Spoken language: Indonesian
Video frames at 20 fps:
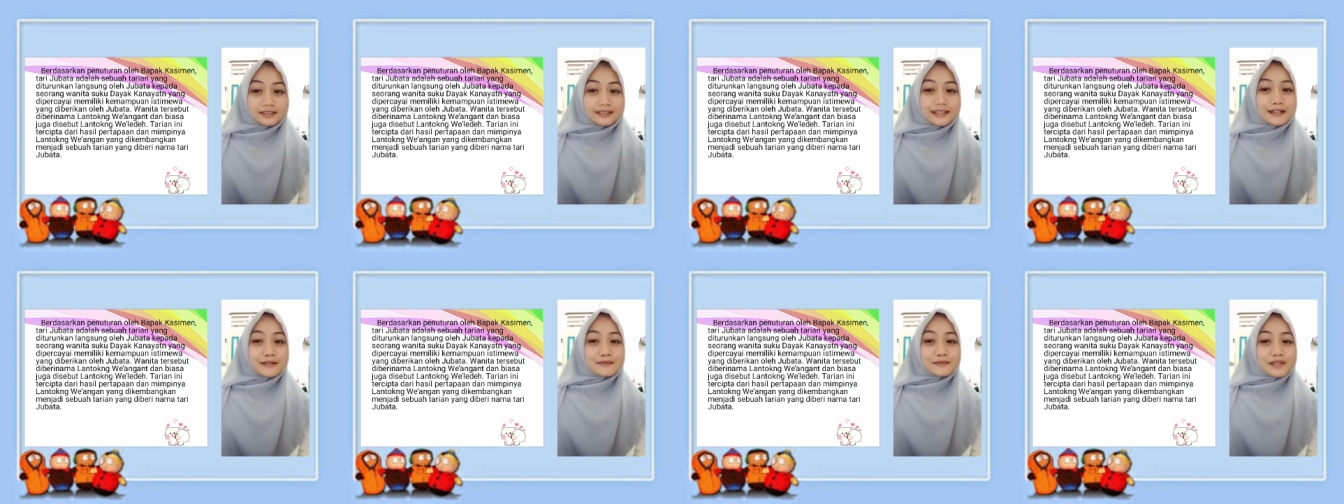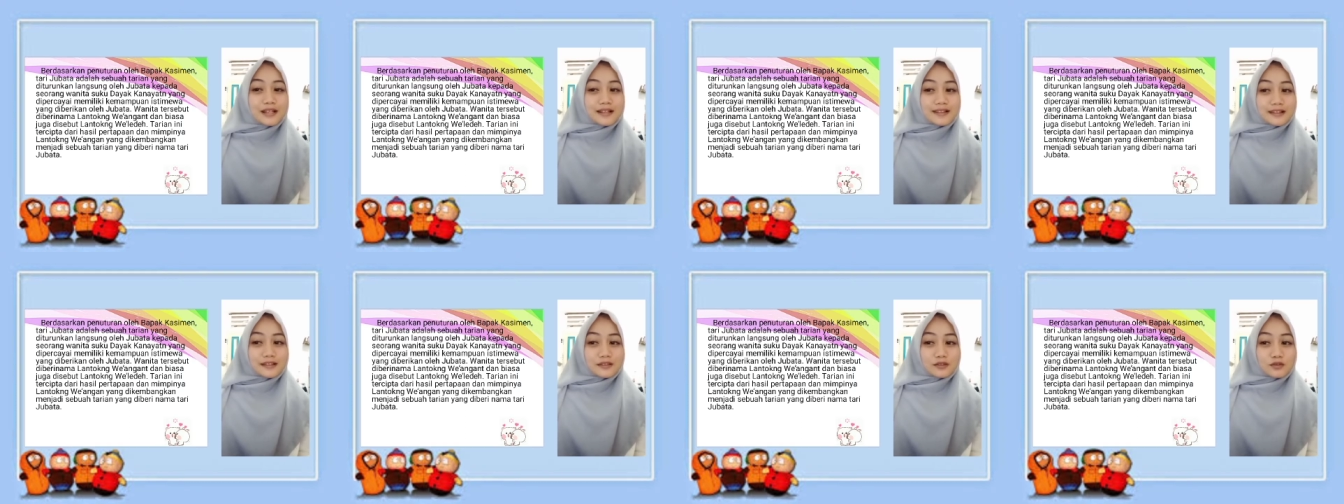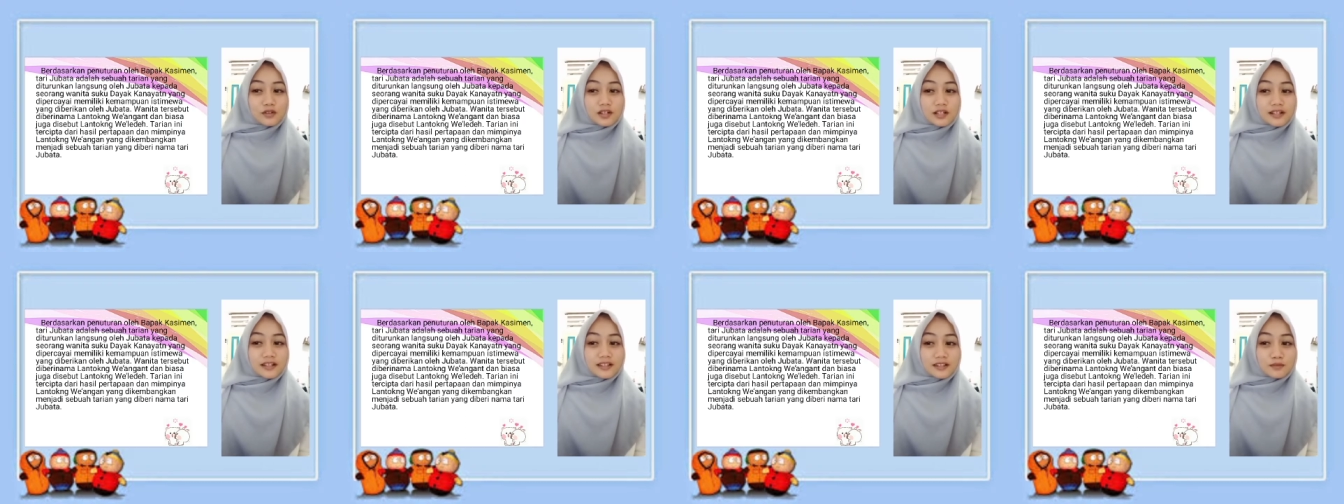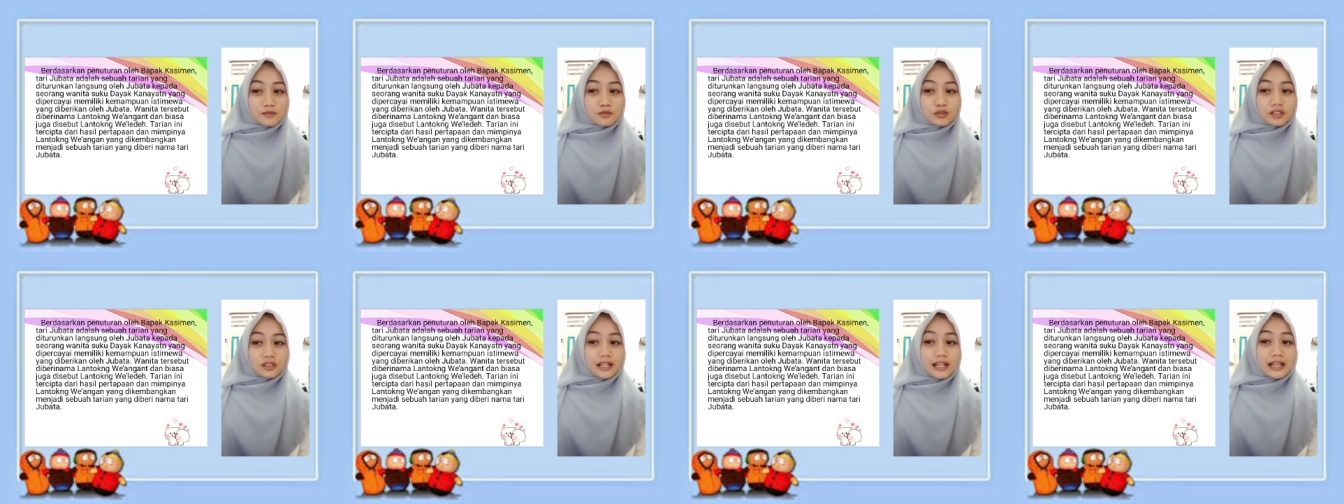dan biasa juga
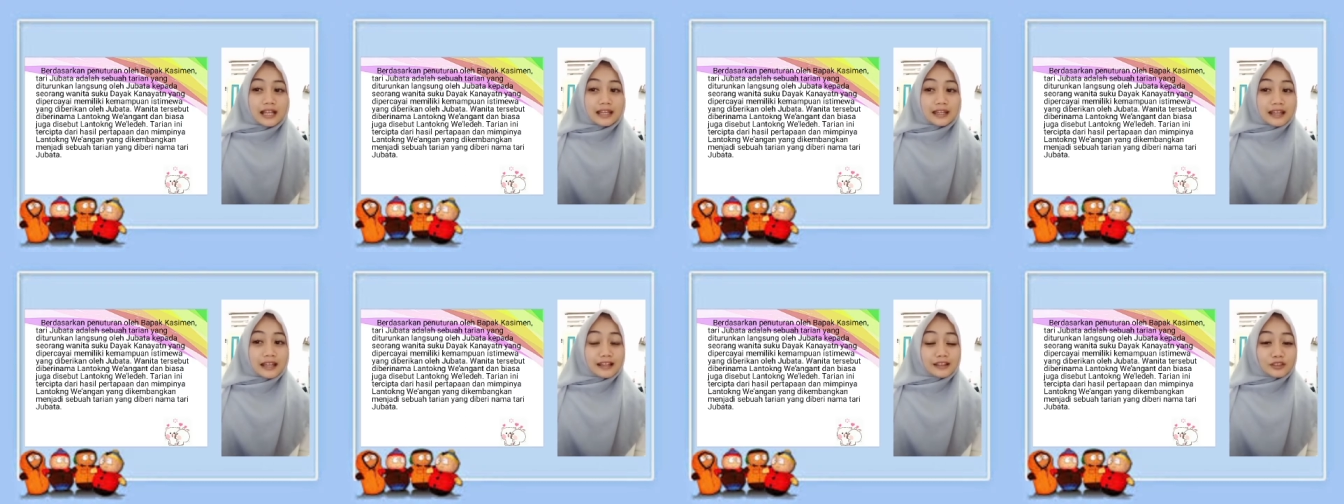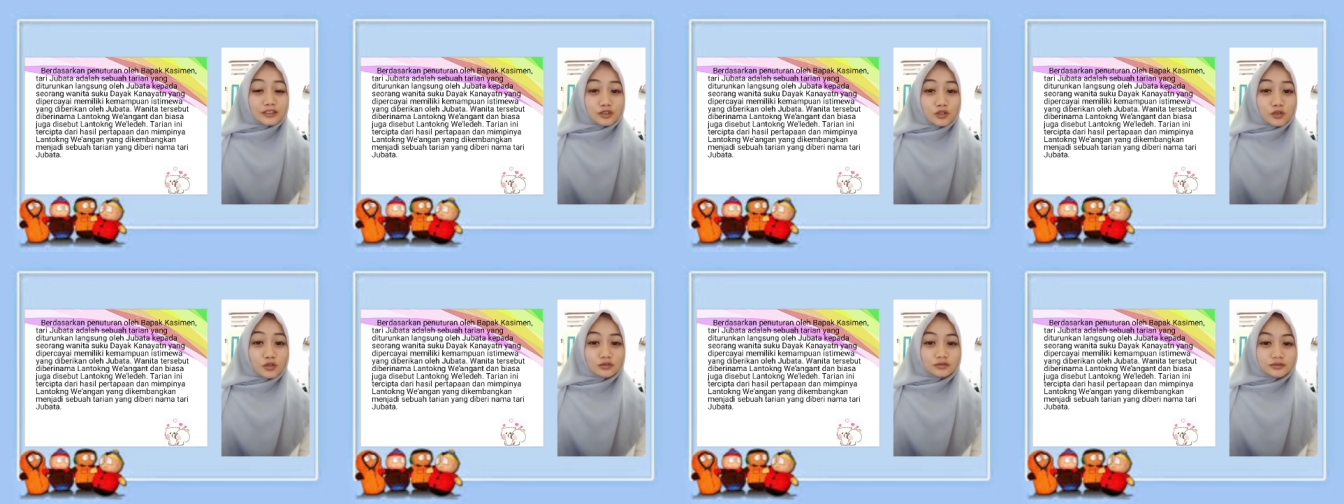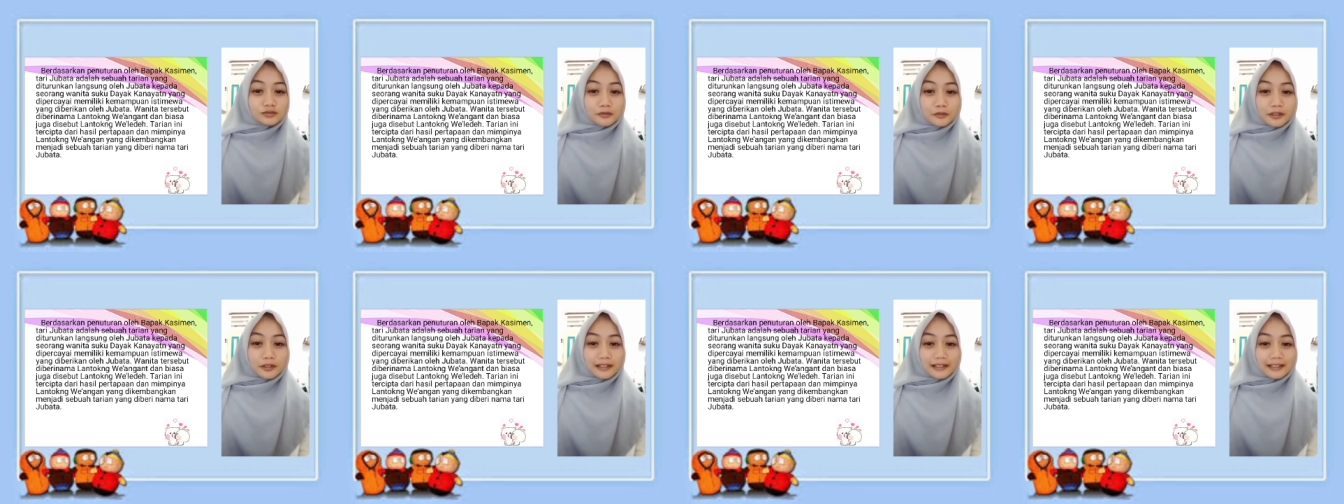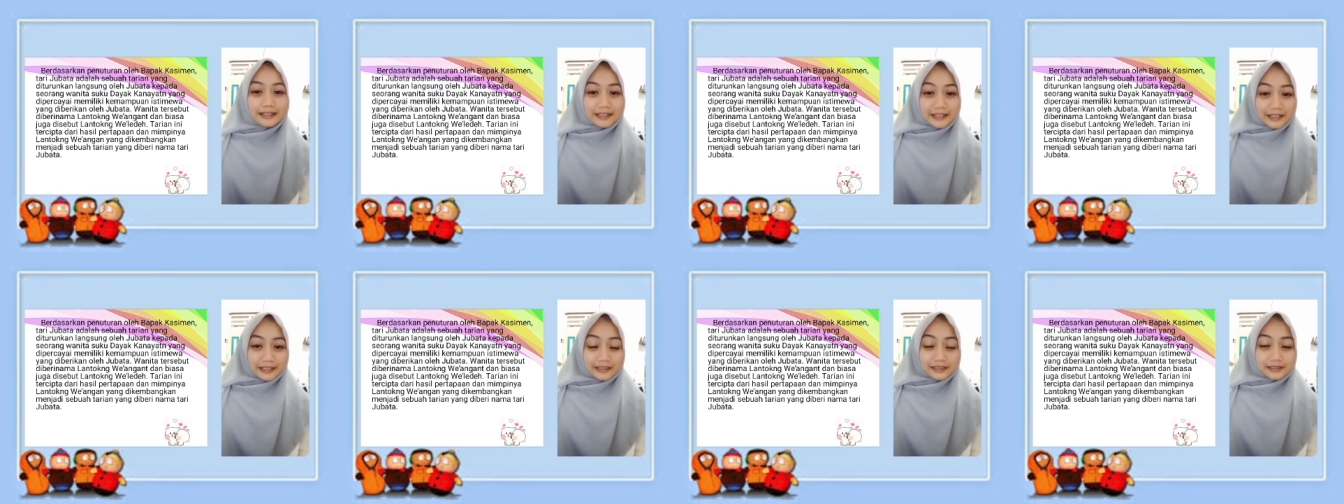disebut Lantong We
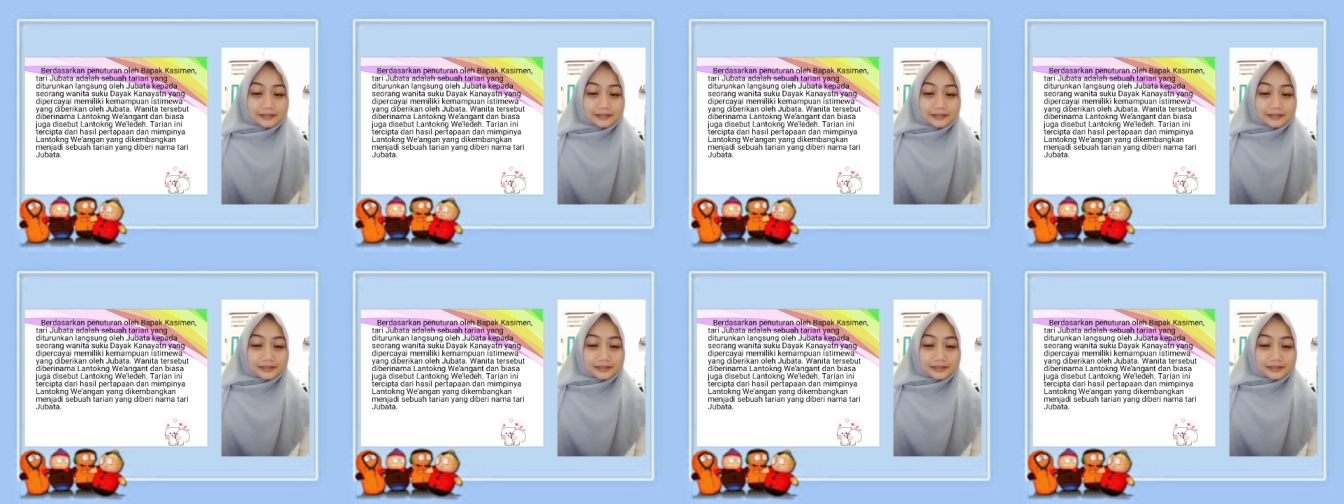Ledeh.